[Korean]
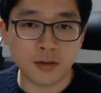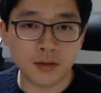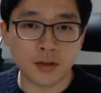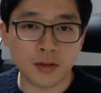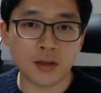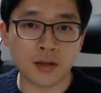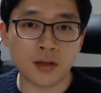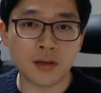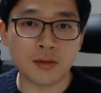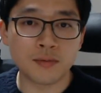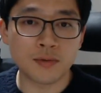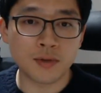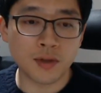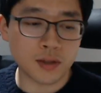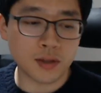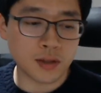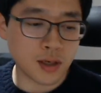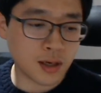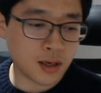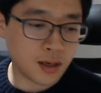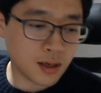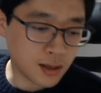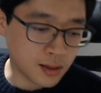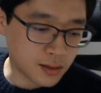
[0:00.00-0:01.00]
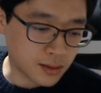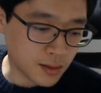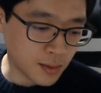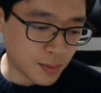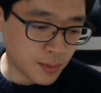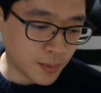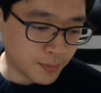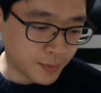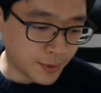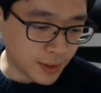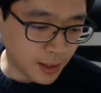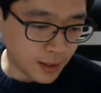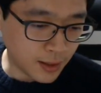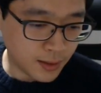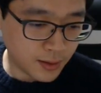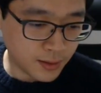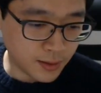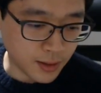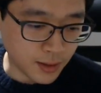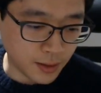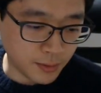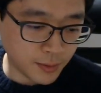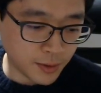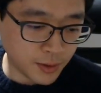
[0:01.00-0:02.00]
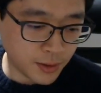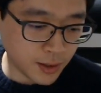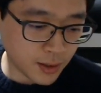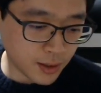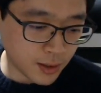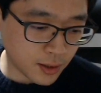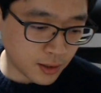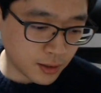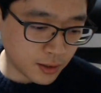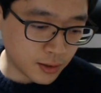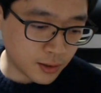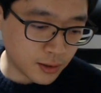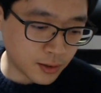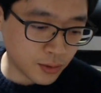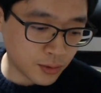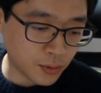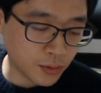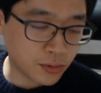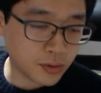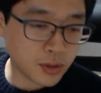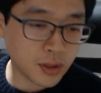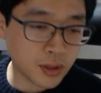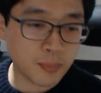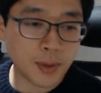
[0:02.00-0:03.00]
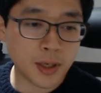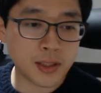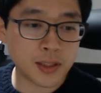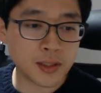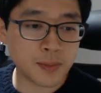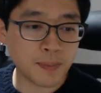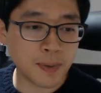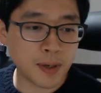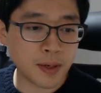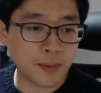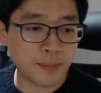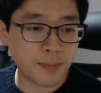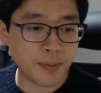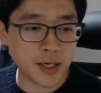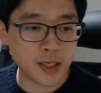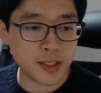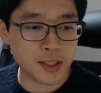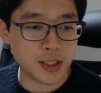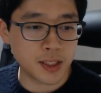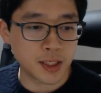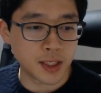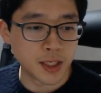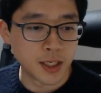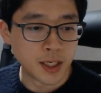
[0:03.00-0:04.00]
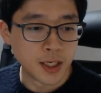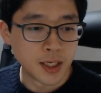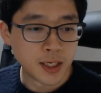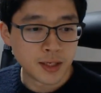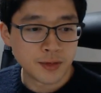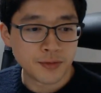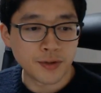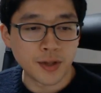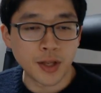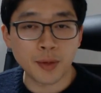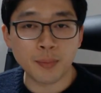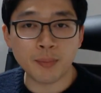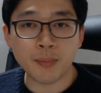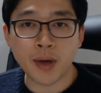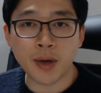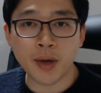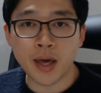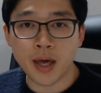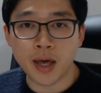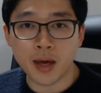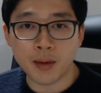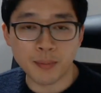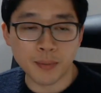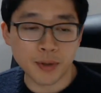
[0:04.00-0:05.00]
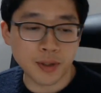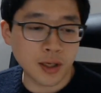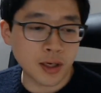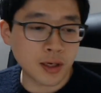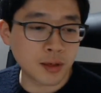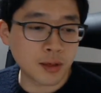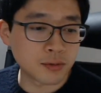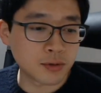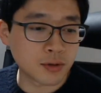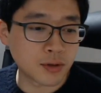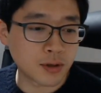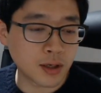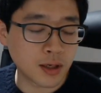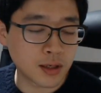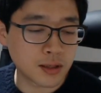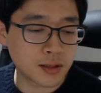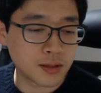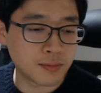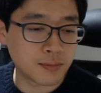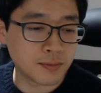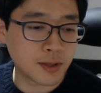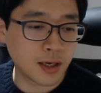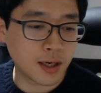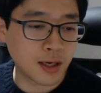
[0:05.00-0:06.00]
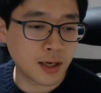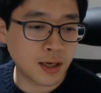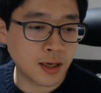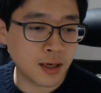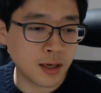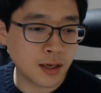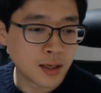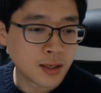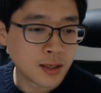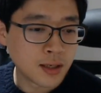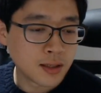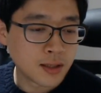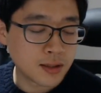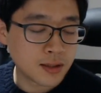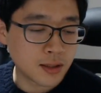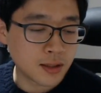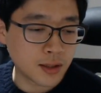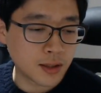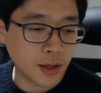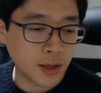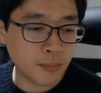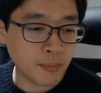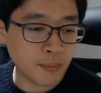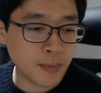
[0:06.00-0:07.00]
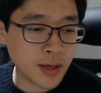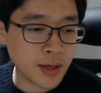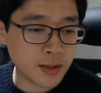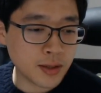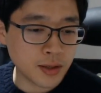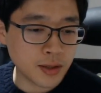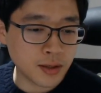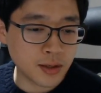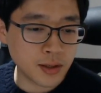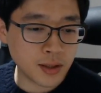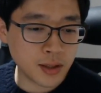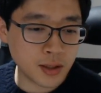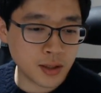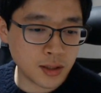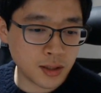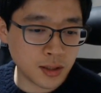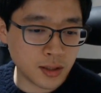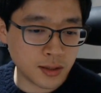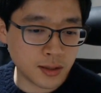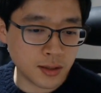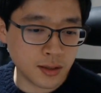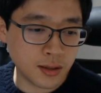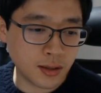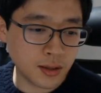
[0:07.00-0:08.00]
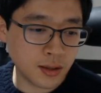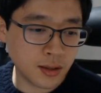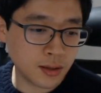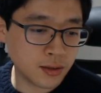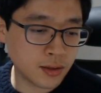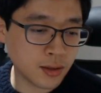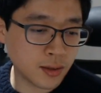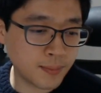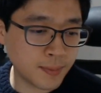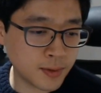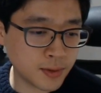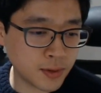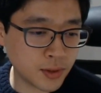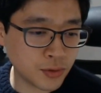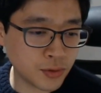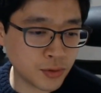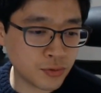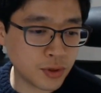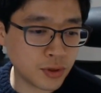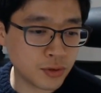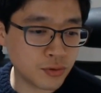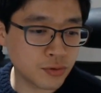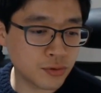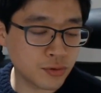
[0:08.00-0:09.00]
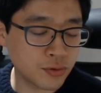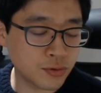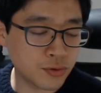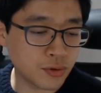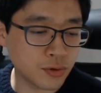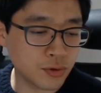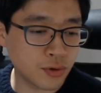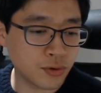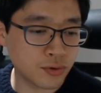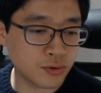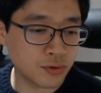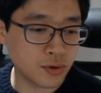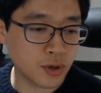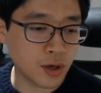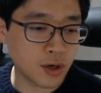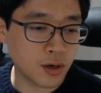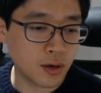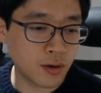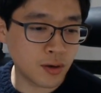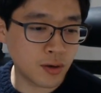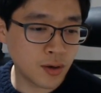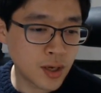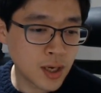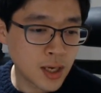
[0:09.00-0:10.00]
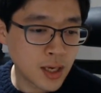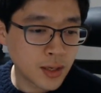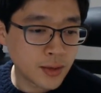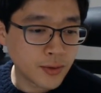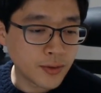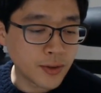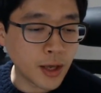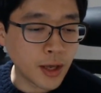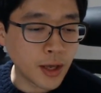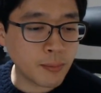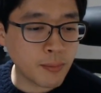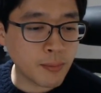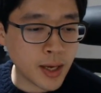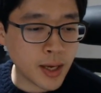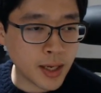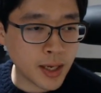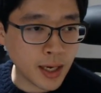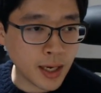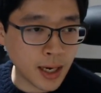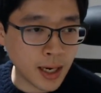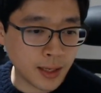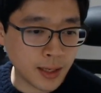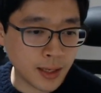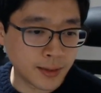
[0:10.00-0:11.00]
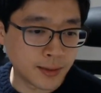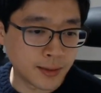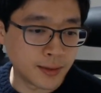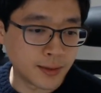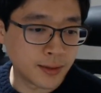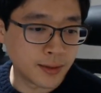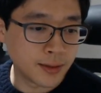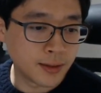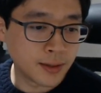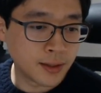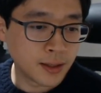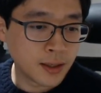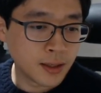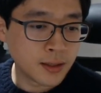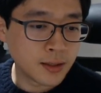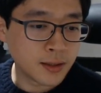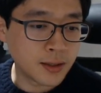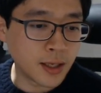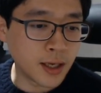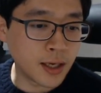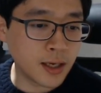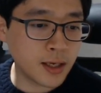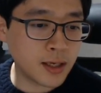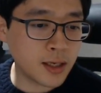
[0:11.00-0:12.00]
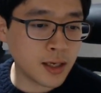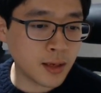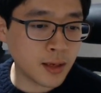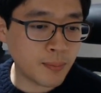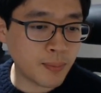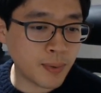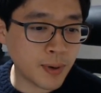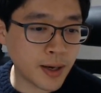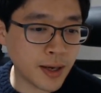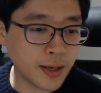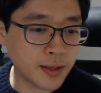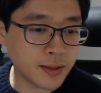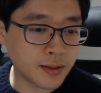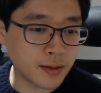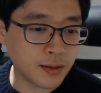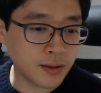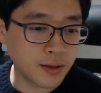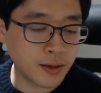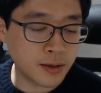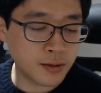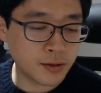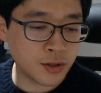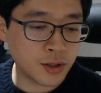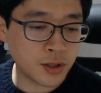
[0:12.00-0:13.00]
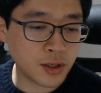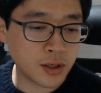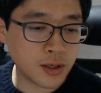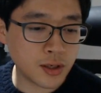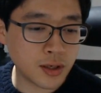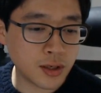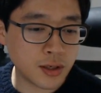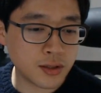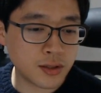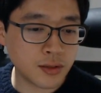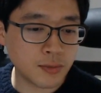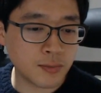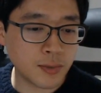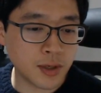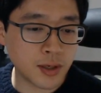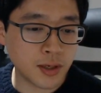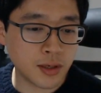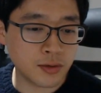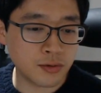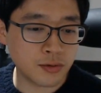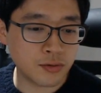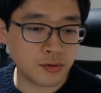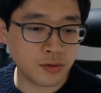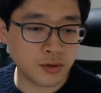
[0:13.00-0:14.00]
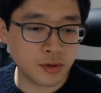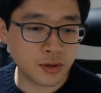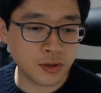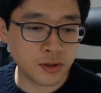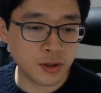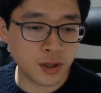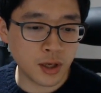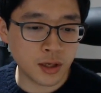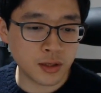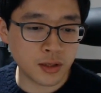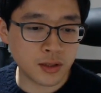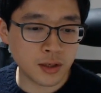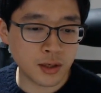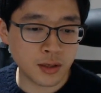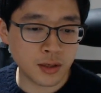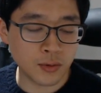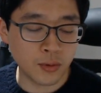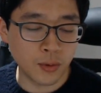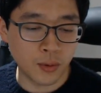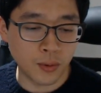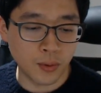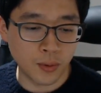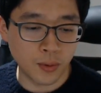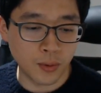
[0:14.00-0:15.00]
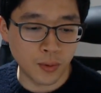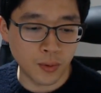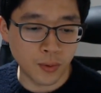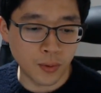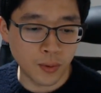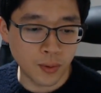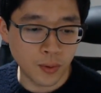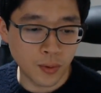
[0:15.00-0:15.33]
애당닷컴 운영자 강쌤입니다 자 이번 시간에는 교재 88페이지 냉매 한번 알아보도록 하겠습니다 자 냉매 정의에서 첫 번째 줄에 줄을 좀 꺼주세요 냉매란 대기압하에서 쉽게 증발할 수 있는 액체로